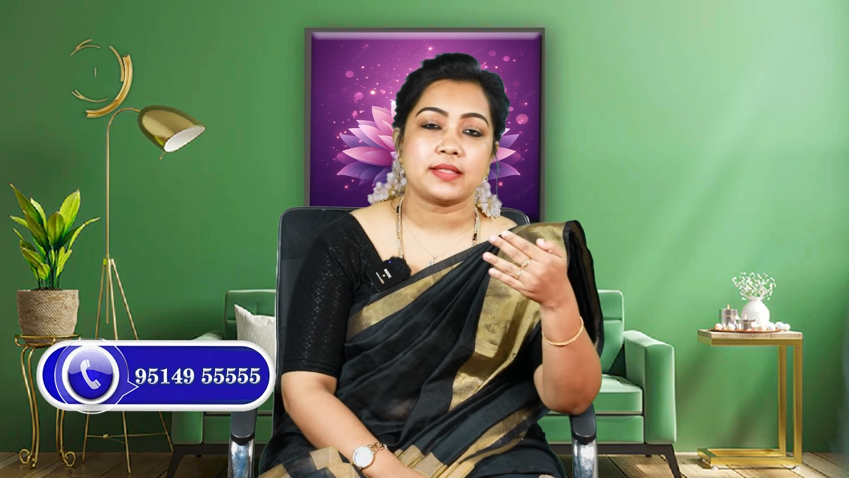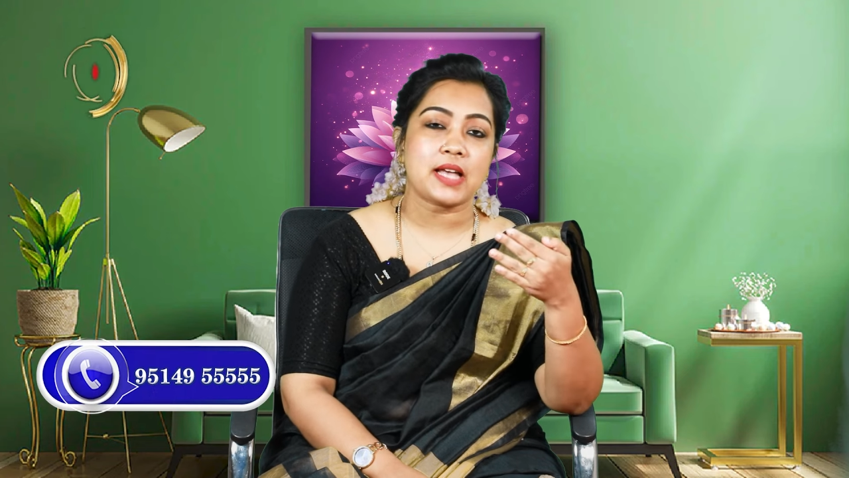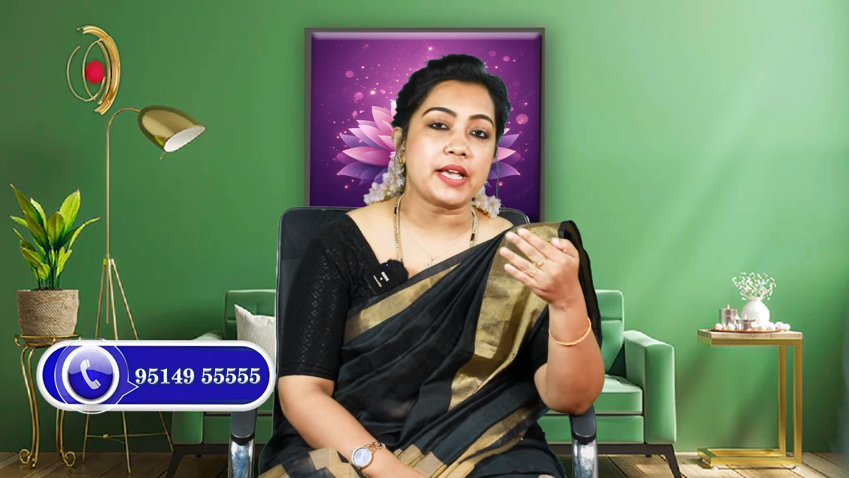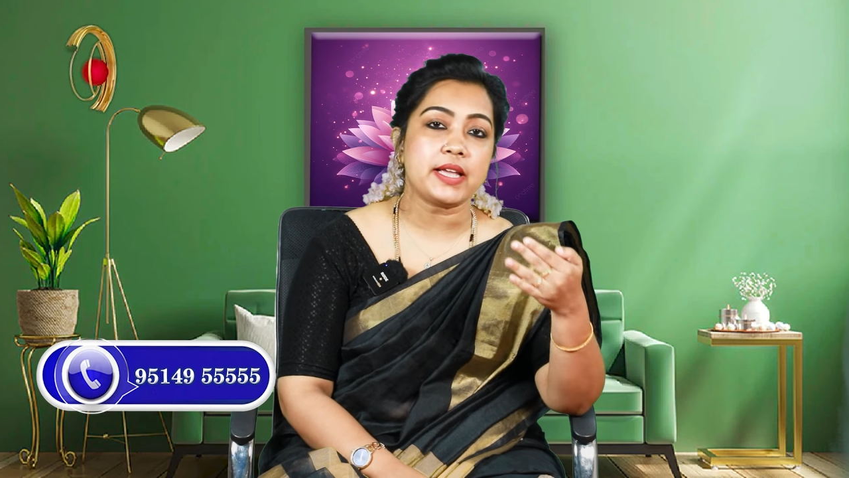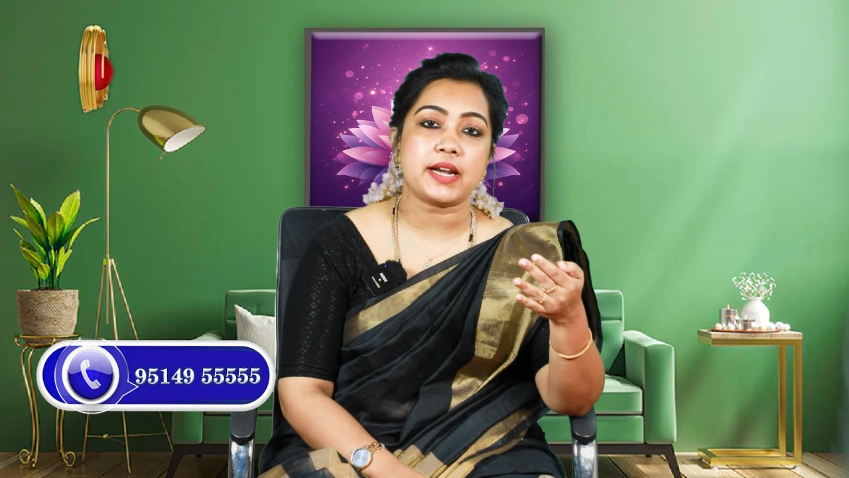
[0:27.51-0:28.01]

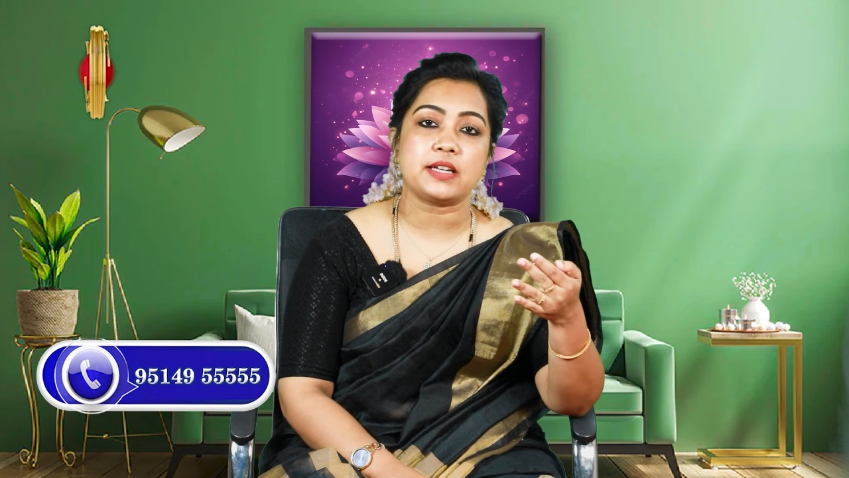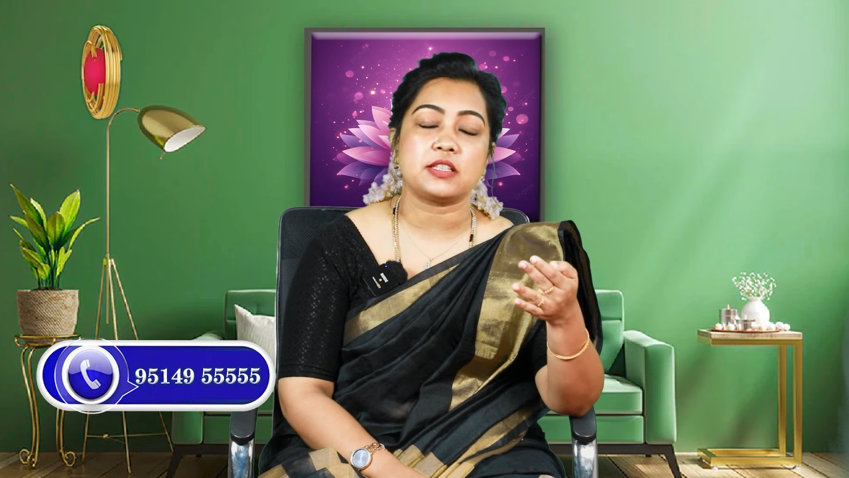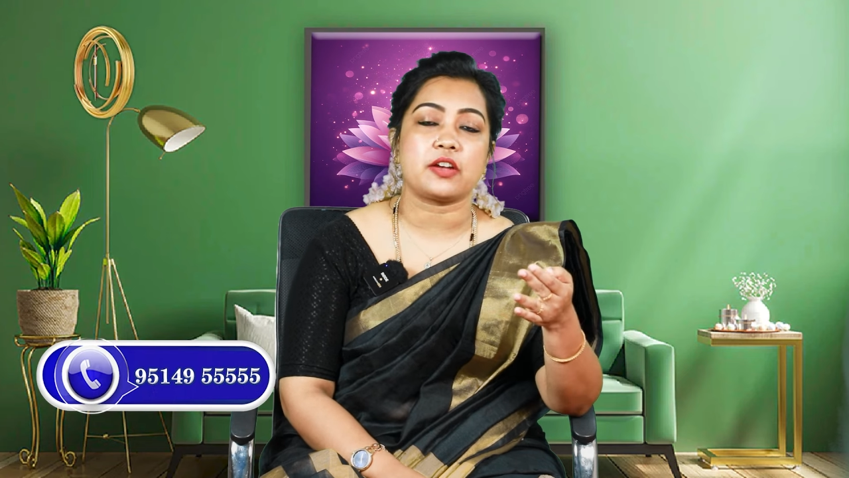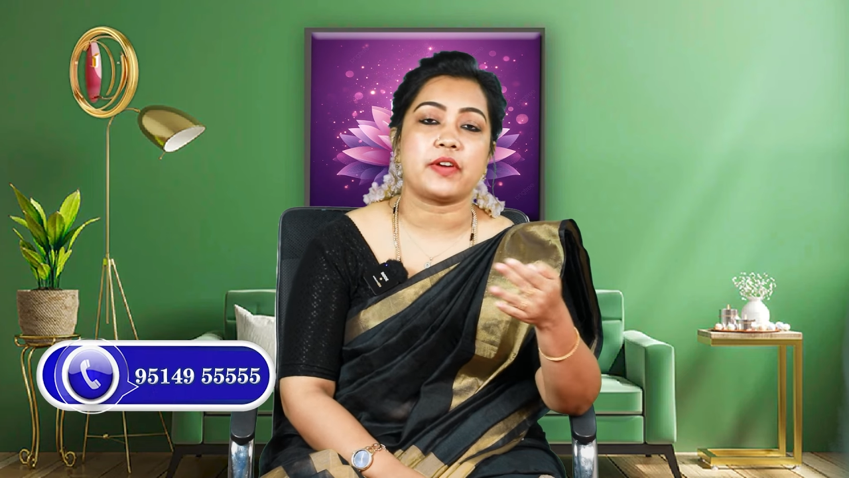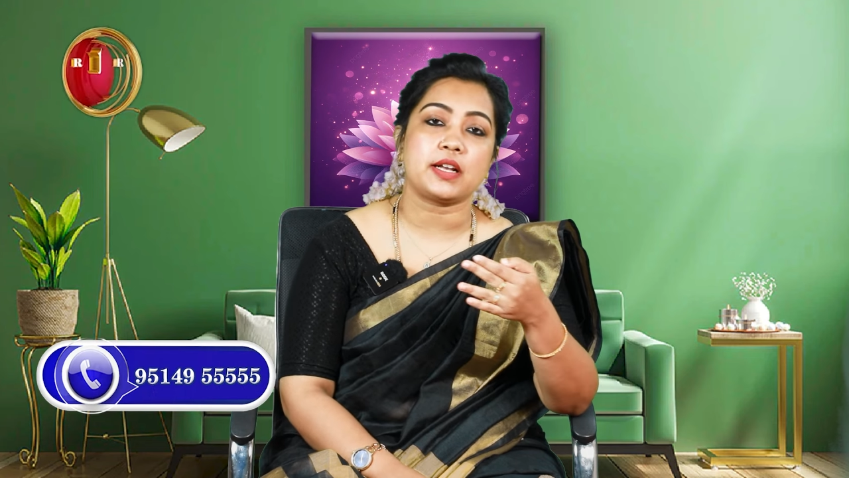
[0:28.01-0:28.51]
தயிர்
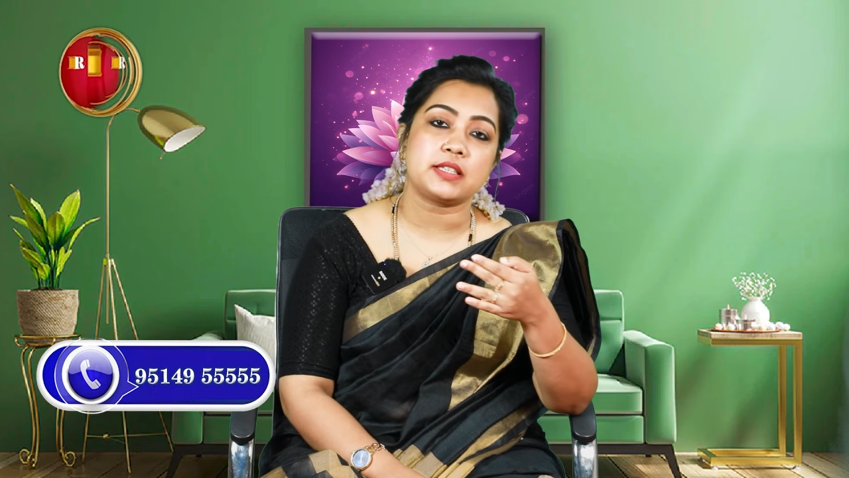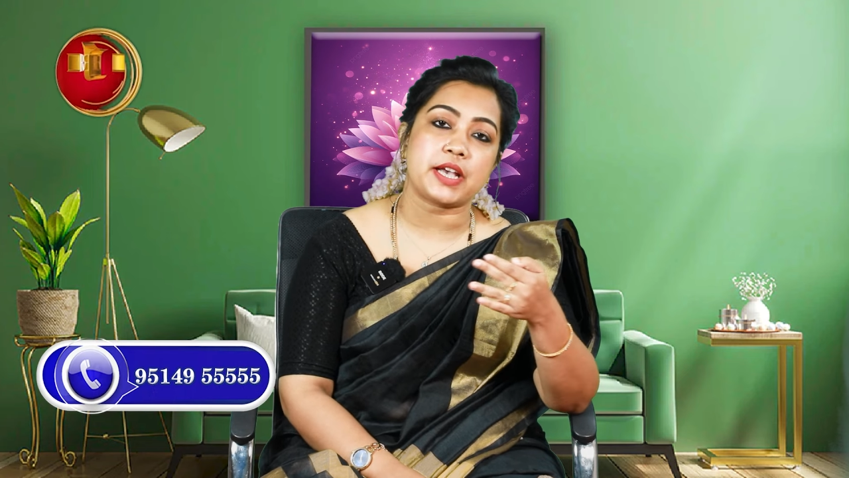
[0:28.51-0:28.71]
எடுத்துக்க வேணாம்